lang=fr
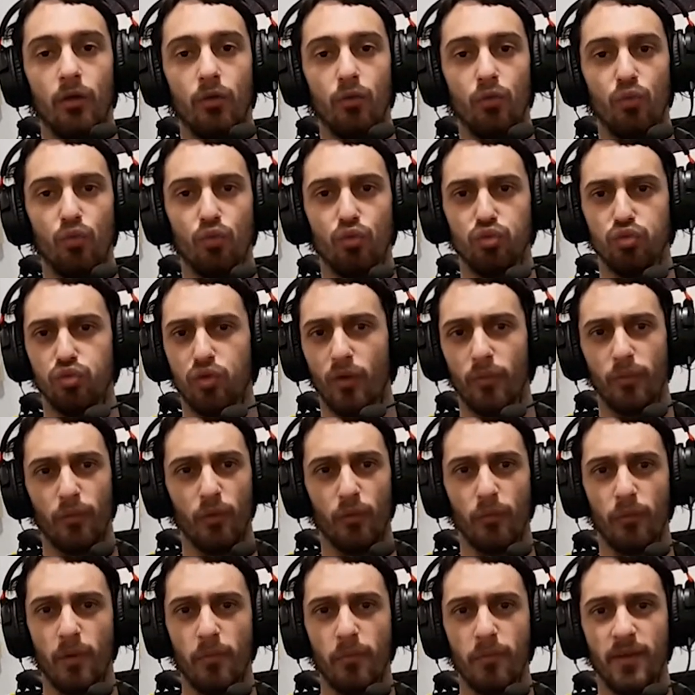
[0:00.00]
ou champion
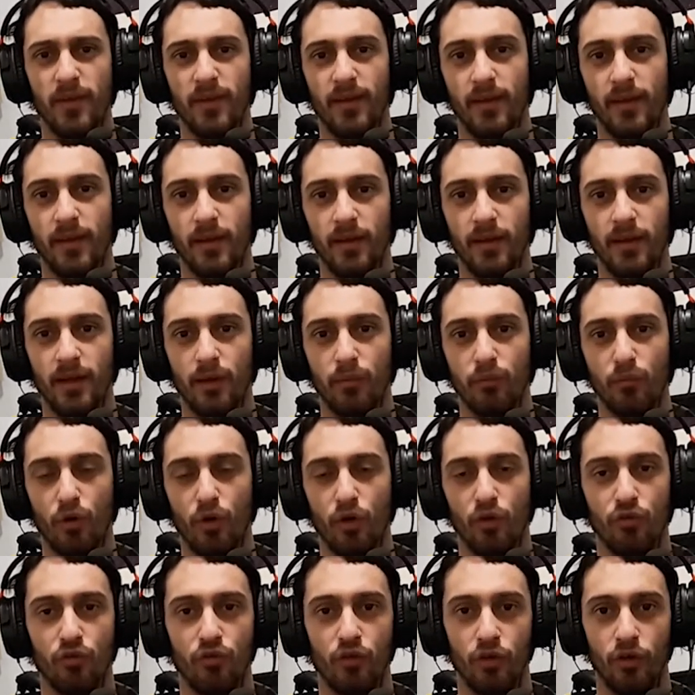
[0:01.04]
MCL, Game
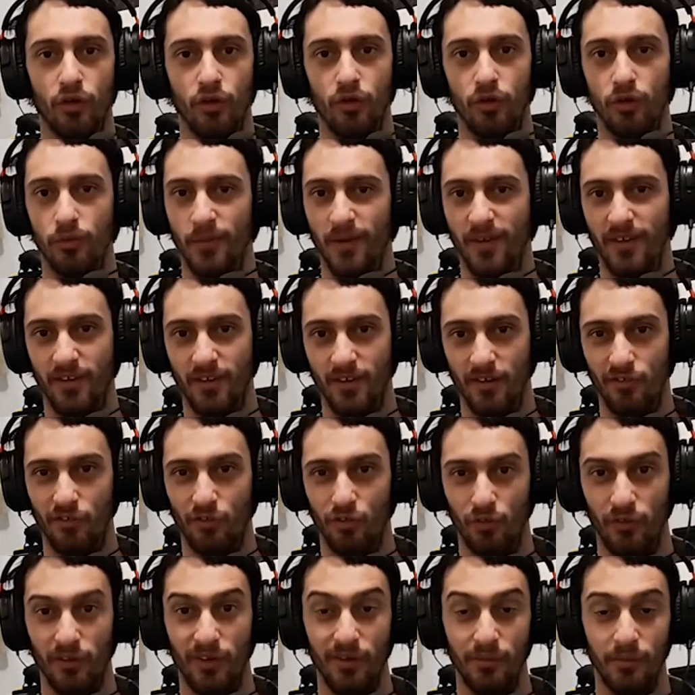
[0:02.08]
Off de
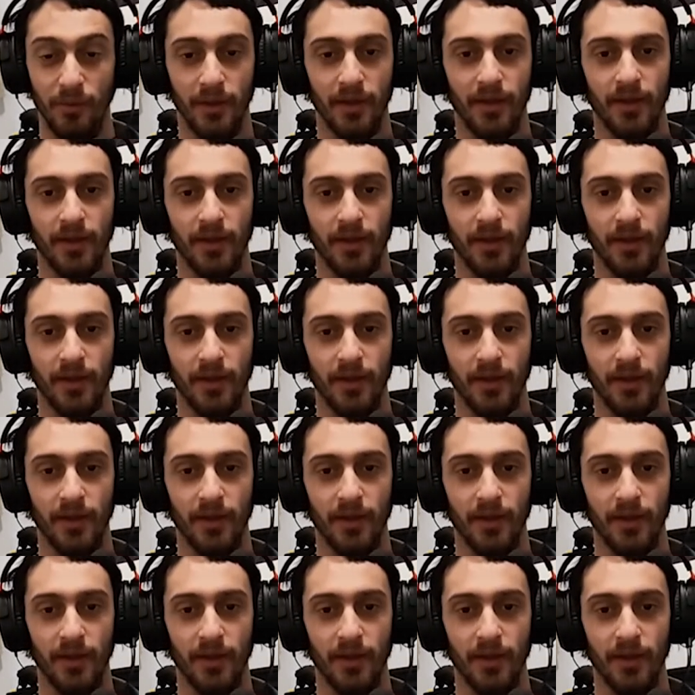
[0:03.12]
2019, et Limite.